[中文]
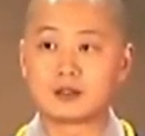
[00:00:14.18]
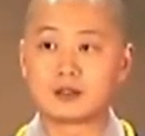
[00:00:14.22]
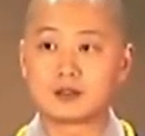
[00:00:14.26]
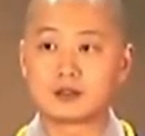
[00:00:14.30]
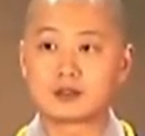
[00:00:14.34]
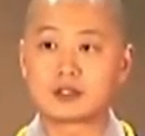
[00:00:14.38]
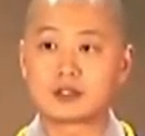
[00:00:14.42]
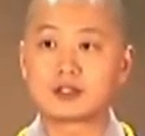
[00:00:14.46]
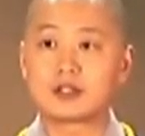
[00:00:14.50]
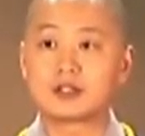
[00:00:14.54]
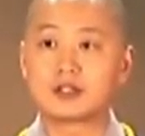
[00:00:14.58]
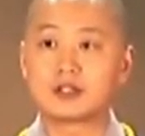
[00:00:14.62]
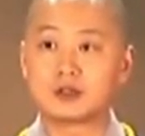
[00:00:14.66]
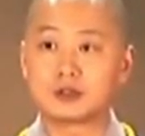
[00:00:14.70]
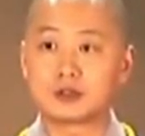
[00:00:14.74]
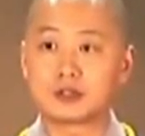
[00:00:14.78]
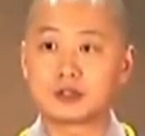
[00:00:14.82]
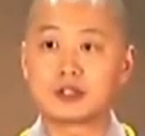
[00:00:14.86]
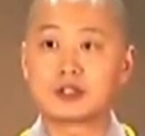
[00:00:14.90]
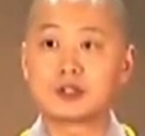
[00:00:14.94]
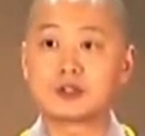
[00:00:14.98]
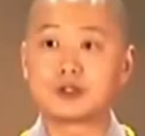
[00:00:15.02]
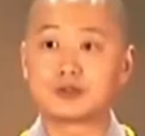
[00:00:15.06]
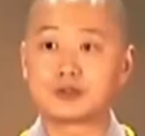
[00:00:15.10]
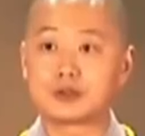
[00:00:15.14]
这个有
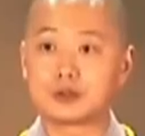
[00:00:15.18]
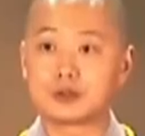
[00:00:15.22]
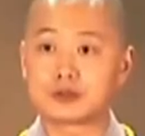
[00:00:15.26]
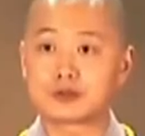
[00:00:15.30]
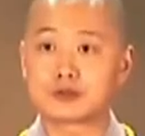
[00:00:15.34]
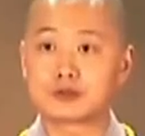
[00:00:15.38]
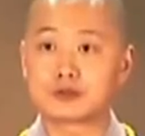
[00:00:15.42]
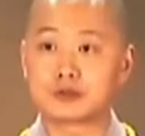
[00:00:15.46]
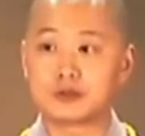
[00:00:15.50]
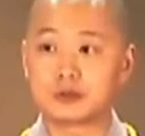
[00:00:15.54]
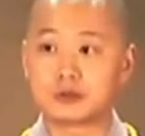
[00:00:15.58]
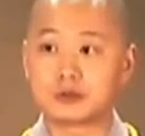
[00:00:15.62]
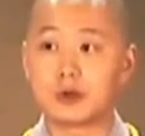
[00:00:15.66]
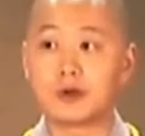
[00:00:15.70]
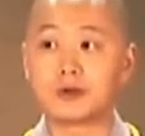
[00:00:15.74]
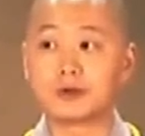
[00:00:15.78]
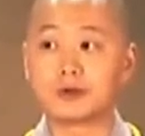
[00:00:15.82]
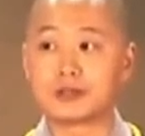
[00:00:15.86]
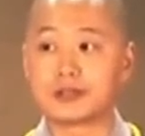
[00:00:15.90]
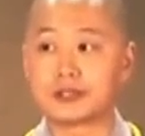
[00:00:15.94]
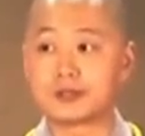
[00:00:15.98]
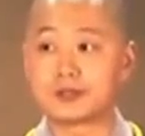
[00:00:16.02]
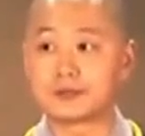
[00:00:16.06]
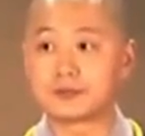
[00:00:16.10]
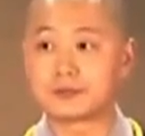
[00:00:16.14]
科学数据统
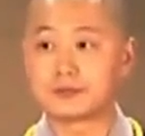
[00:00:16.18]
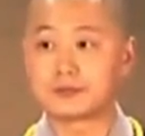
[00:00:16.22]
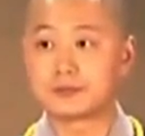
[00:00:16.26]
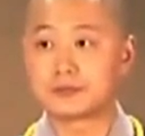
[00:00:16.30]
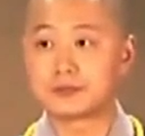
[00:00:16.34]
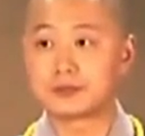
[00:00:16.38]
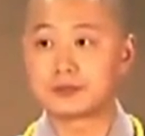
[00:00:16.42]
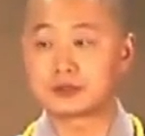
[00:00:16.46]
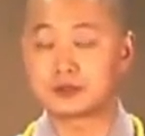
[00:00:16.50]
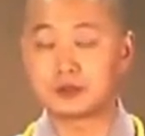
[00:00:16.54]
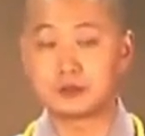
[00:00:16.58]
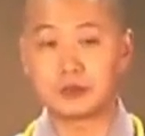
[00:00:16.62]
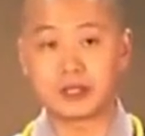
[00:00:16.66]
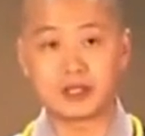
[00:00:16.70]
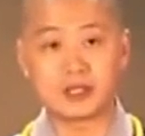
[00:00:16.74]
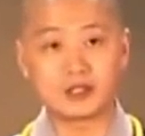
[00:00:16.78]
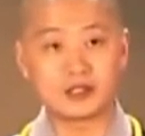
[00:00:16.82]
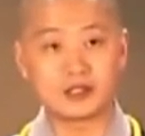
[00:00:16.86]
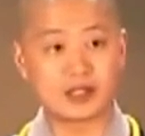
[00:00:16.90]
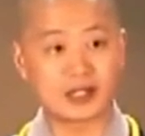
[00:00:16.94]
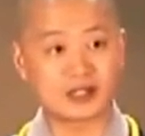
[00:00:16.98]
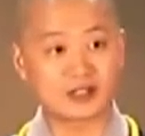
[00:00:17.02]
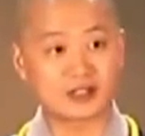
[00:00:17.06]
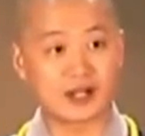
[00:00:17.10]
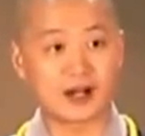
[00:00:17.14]
计，就是每一
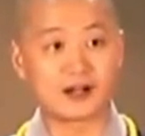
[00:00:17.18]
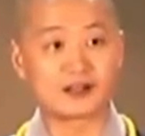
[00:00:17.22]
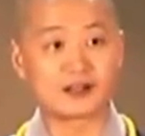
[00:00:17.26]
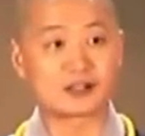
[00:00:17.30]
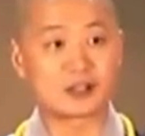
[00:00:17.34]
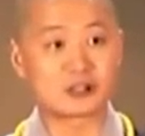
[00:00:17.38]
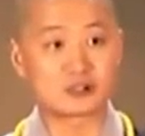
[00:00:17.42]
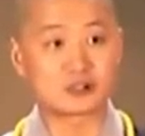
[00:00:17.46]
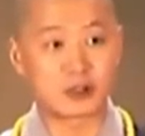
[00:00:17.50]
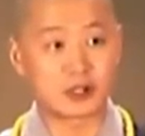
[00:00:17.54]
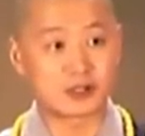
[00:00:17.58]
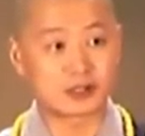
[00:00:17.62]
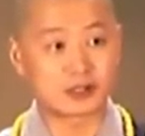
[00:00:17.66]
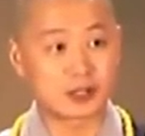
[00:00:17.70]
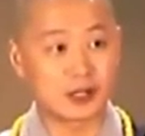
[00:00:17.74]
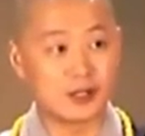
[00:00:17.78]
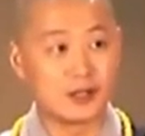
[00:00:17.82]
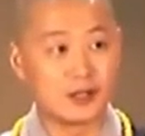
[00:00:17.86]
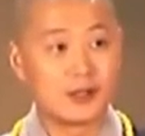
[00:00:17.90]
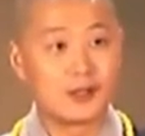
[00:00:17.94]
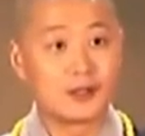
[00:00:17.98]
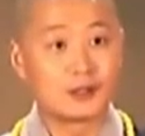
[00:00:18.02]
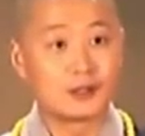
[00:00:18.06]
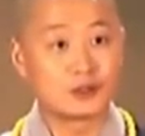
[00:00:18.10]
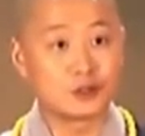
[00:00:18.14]
天躺在床上，
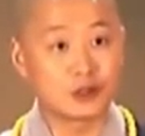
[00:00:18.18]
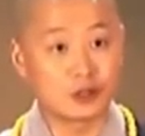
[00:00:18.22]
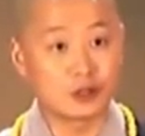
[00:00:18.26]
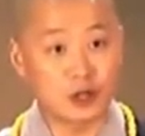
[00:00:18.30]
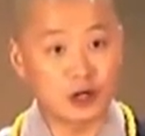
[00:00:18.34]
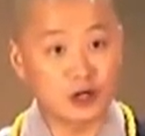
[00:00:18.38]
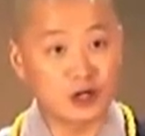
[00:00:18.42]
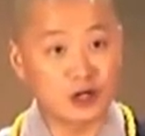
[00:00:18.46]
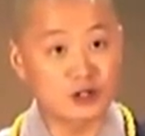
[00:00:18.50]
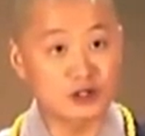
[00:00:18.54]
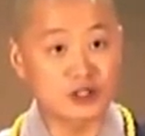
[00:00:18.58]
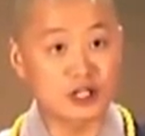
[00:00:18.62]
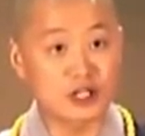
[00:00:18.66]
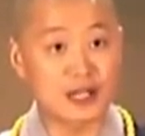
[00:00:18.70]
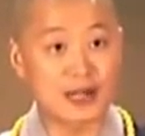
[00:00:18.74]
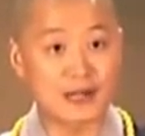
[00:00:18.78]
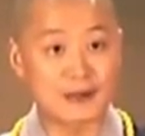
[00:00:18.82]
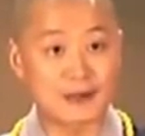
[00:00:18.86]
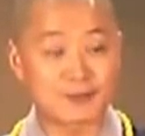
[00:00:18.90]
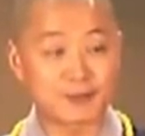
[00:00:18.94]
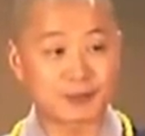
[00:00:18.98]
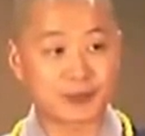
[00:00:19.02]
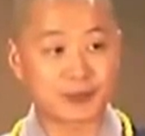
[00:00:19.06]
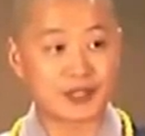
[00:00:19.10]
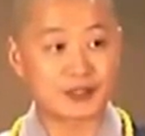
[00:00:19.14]
第二天
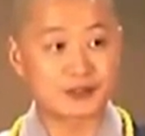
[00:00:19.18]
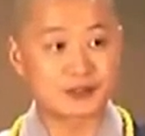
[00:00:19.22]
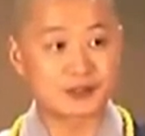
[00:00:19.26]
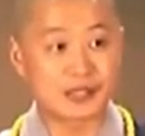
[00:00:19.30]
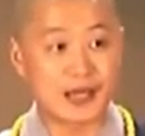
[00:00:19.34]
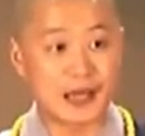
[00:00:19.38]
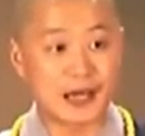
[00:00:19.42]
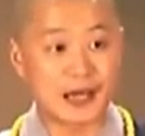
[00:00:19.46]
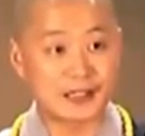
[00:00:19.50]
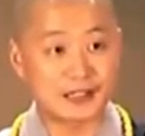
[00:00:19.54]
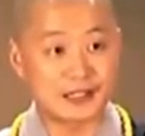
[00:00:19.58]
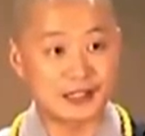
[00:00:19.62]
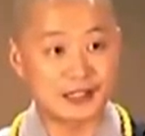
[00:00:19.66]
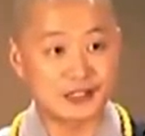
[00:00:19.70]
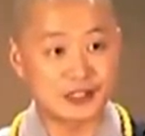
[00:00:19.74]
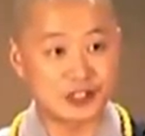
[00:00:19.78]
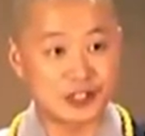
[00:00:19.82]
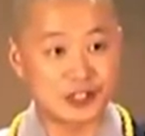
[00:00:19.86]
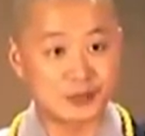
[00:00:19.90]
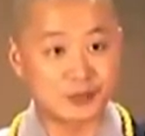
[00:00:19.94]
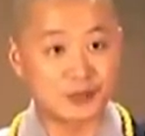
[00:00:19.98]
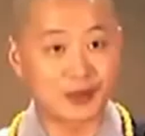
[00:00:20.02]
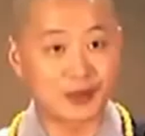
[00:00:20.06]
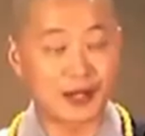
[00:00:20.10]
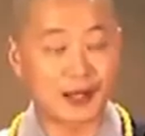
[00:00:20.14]
再也
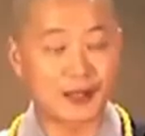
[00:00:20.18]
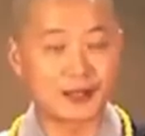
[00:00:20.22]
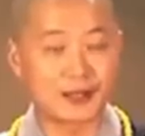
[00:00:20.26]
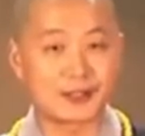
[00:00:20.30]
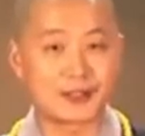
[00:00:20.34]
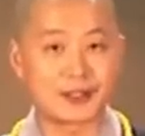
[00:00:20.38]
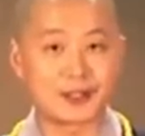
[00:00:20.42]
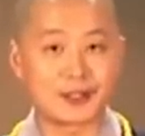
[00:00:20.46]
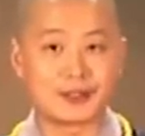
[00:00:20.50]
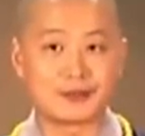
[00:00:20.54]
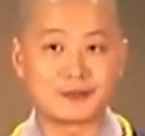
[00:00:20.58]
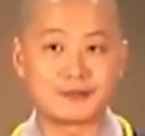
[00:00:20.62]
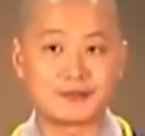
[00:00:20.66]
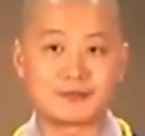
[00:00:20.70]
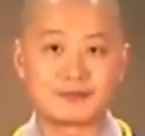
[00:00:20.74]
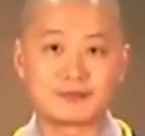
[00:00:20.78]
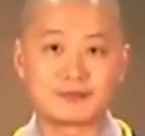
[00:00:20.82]
起不来的人，